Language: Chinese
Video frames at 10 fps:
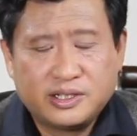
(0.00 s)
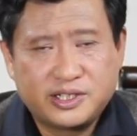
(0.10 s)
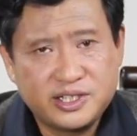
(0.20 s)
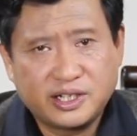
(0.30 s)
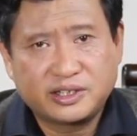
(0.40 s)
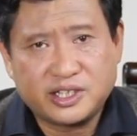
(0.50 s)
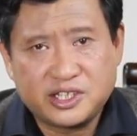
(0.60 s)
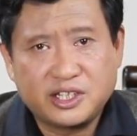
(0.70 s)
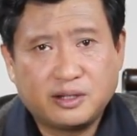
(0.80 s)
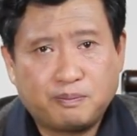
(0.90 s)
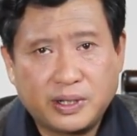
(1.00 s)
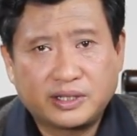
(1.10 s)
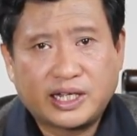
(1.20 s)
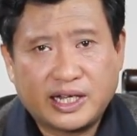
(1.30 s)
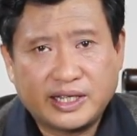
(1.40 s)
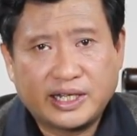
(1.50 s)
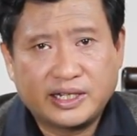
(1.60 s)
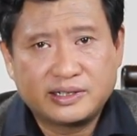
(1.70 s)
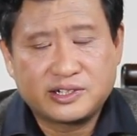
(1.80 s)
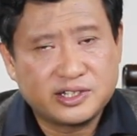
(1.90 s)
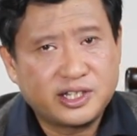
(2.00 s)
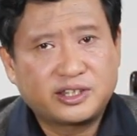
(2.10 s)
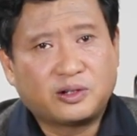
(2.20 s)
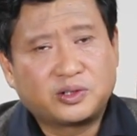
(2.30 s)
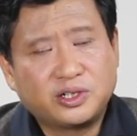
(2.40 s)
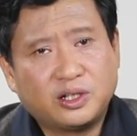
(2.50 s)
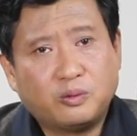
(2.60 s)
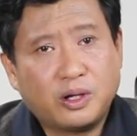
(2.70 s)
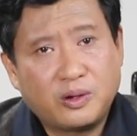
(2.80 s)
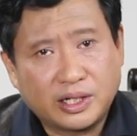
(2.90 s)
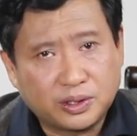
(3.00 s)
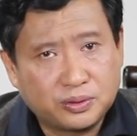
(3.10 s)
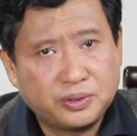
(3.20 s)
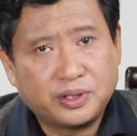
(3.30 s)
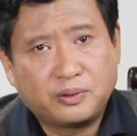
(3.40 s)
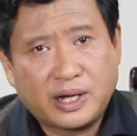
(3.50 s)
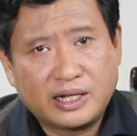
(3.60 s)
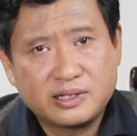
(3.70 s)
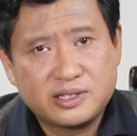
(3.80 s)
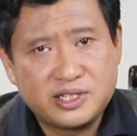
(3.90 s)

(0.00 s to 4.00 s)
信仰体系的崩塌呀，直接导致了文化的退化、